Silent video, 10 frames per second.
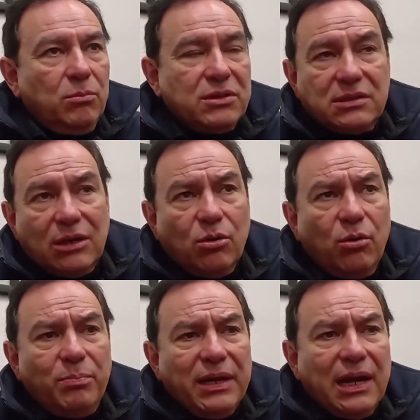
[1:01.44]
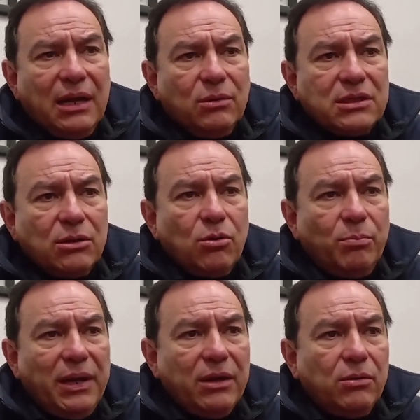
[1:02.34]
pues es algo complicado, es algo
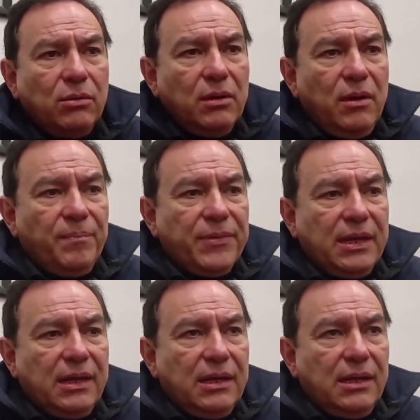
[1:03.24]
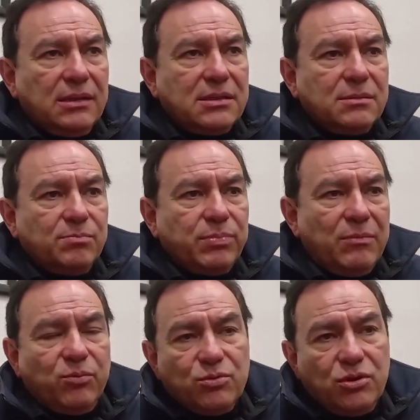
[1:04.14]
complejo, eh, es,
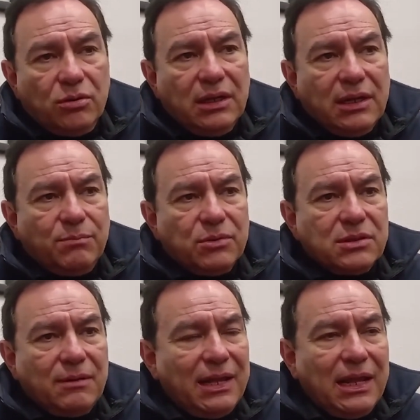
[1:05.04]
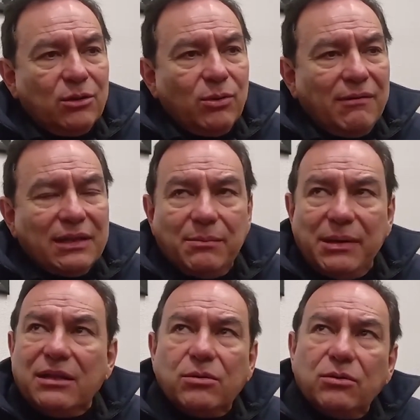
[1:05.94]
en función de que pues, se va dando el
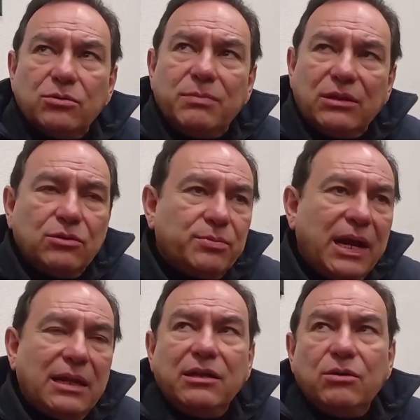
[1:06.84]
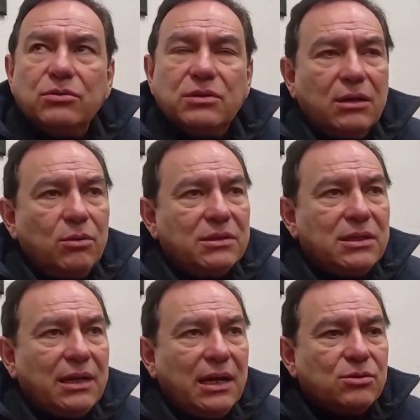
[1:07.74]
abatimiento los mantos freáticos, tal como es
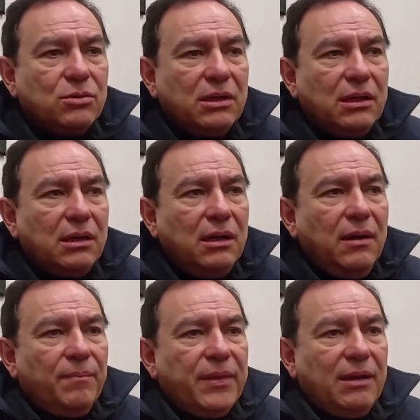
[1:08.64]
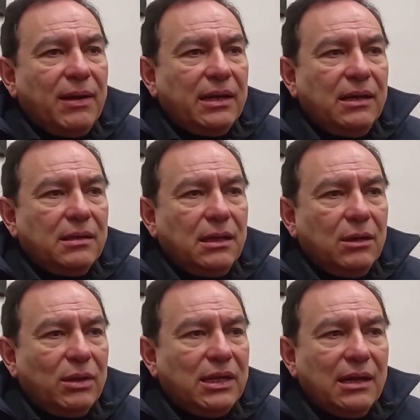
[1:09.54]
el caso del, Valle
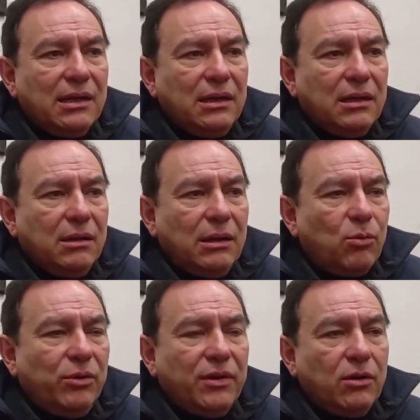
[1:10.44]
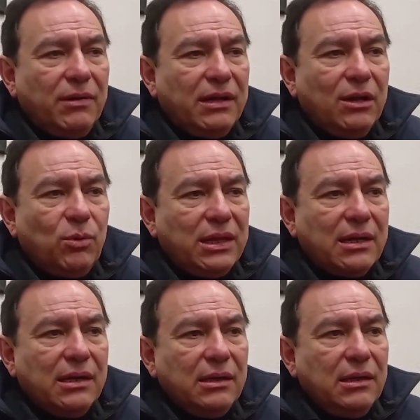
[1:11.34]
del Guadiana, el, acuífero del Valle del
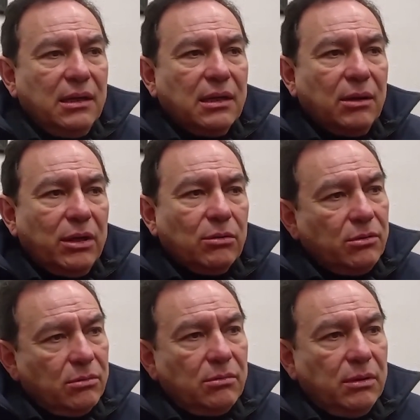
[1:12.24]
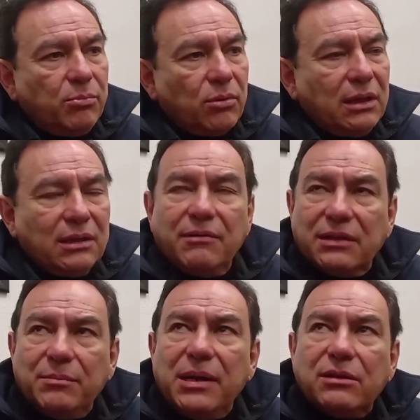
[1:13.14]
Guadiana, que bueno, tiene un importante
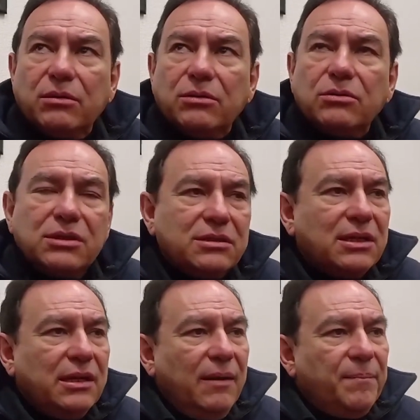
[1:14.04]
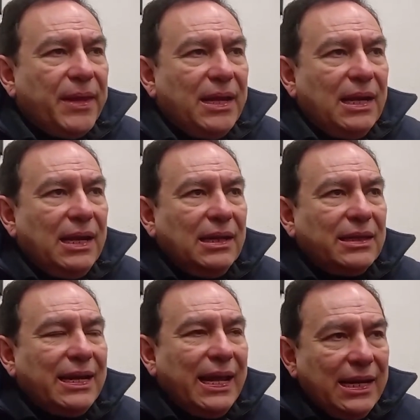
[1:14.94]
abatimiento. Entonces, el,
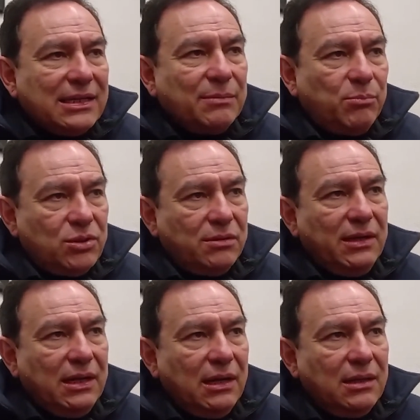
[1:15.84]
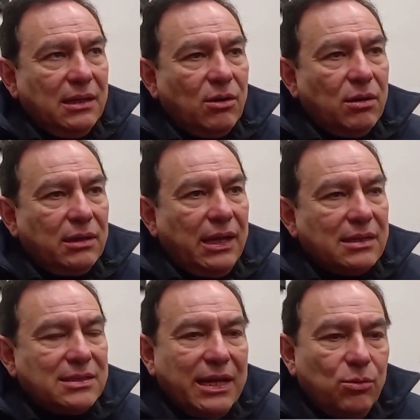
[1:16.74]
tener esa posibilidad de,
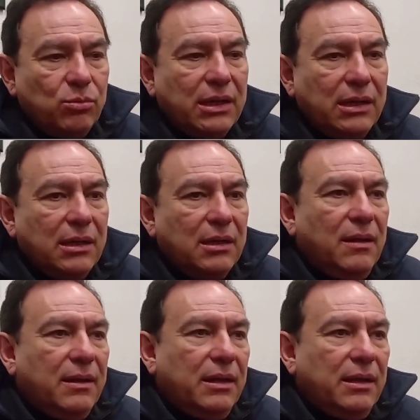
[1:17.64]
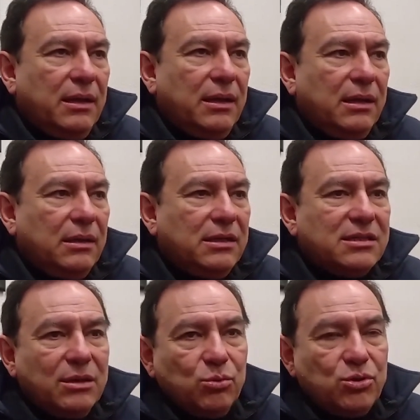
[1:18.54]
hacer una eh,
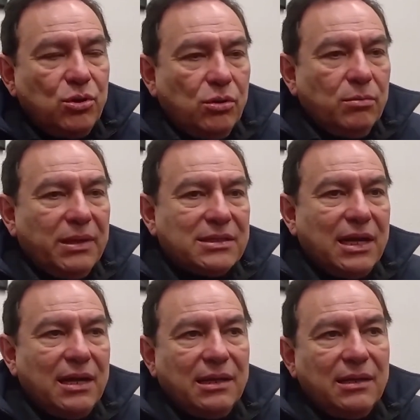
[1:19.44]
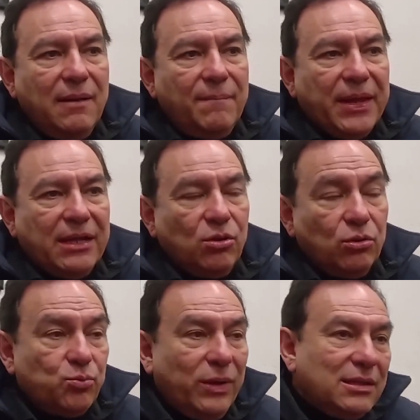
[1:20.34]
distribución basada en
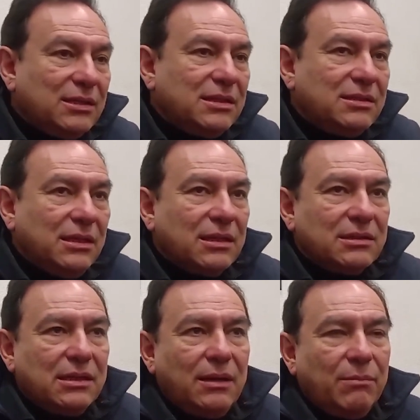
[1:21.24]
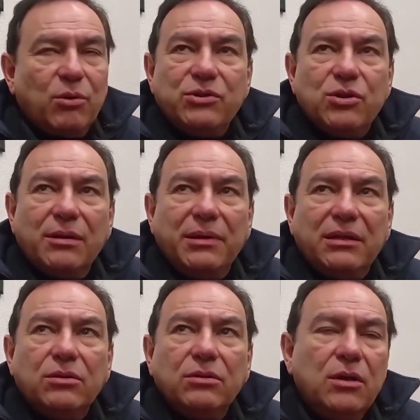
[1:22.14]
dos fuentes distintas de
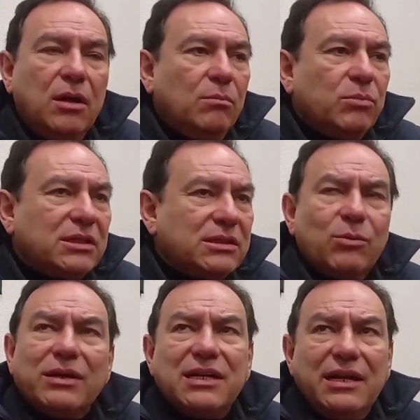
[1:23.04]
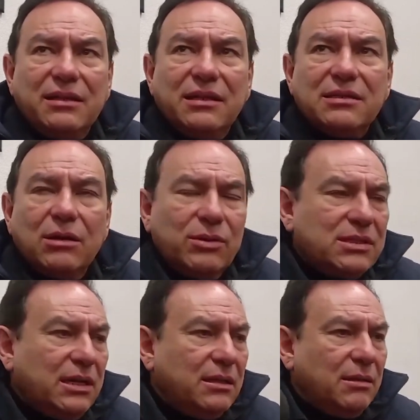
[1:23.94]
aprovisionamiento, pues es algo excelente, es algo
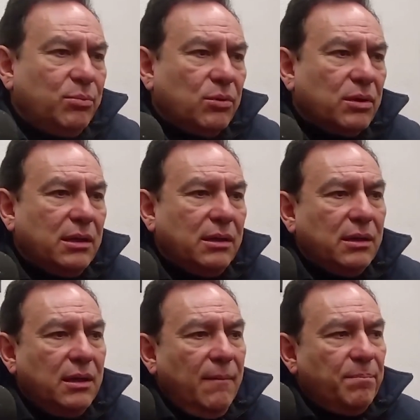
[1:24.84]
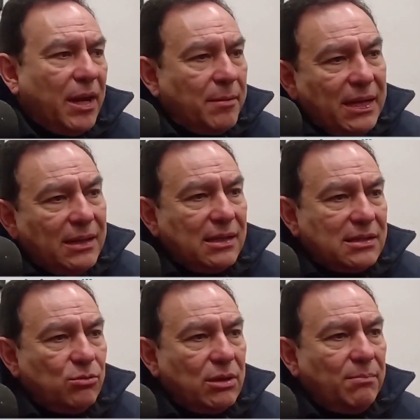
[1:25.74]
excelente porque permite
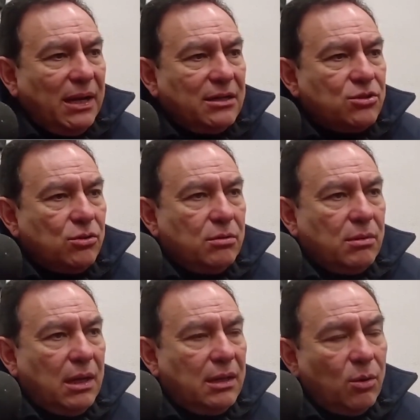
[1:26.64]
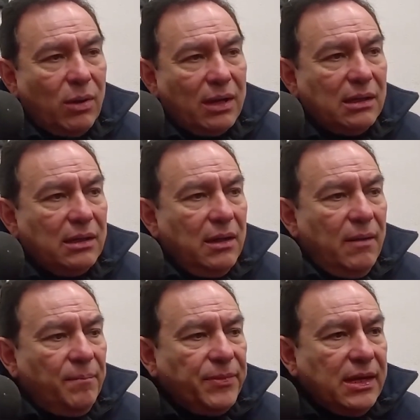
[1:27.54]
hacer una planeación adecuada
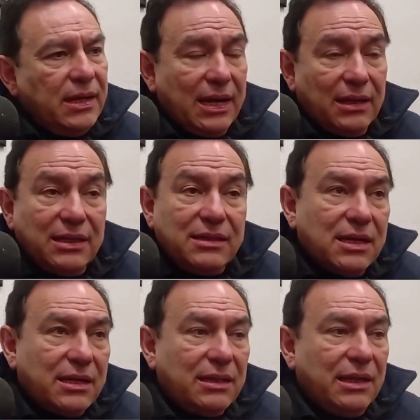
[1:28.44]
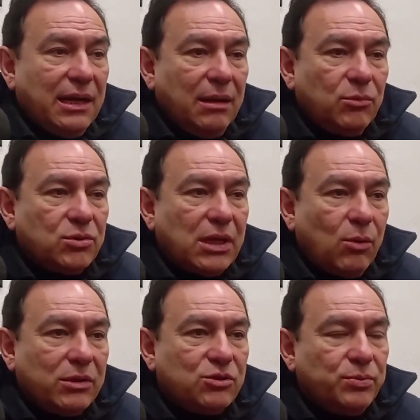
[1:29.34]
y garantiza que tengamos
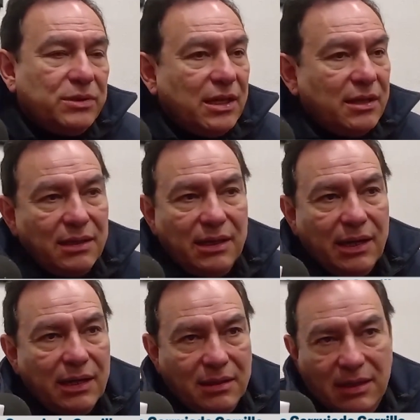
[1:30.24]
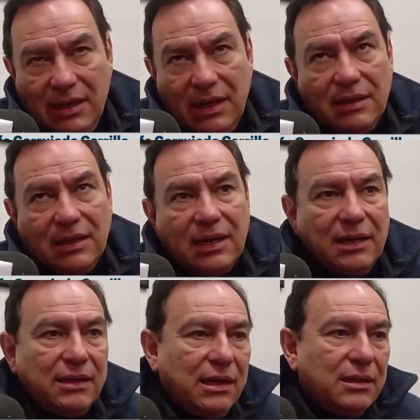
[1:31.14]
agua suficiente en cantidad y
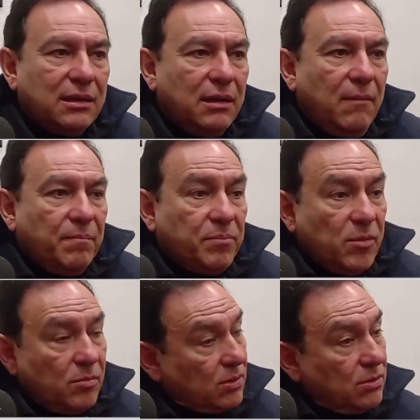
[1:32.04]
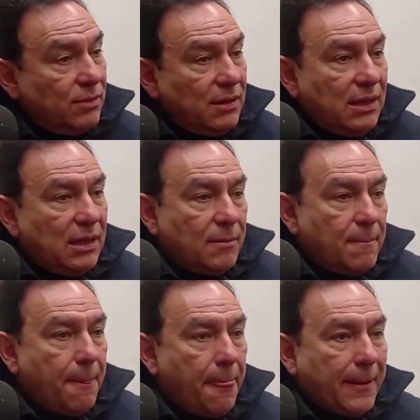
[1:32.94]
calidad eh, pues yo diría,
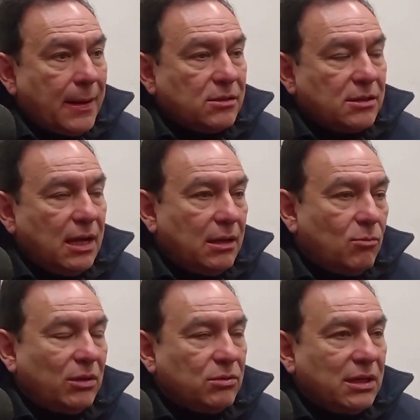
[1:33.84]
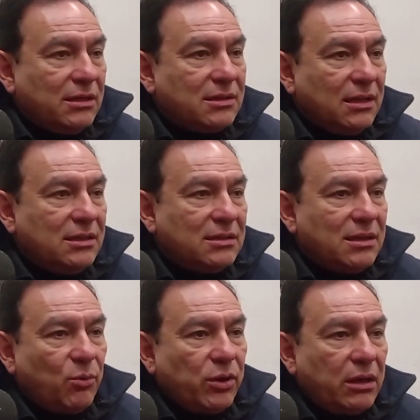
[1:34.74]
ya cuando se cristalice
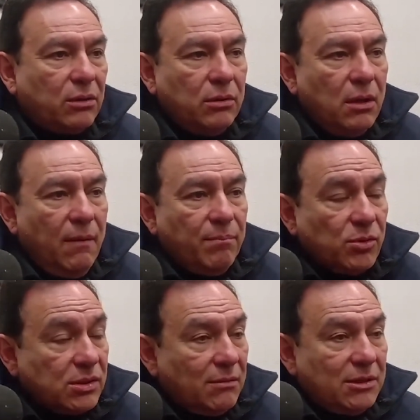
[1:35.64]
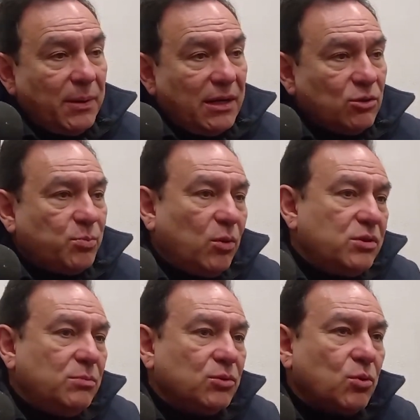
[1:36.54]
este proyecto, pues tal vez para los
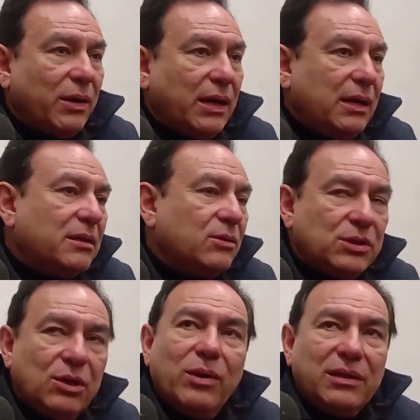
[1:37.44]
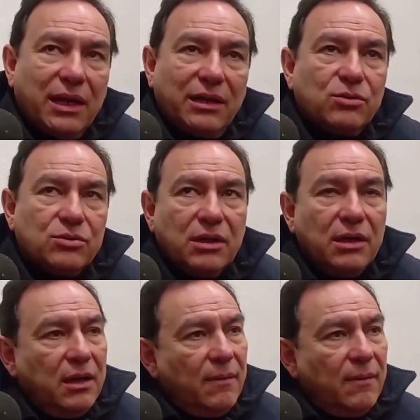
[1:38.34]
próximos 40 o 50 años.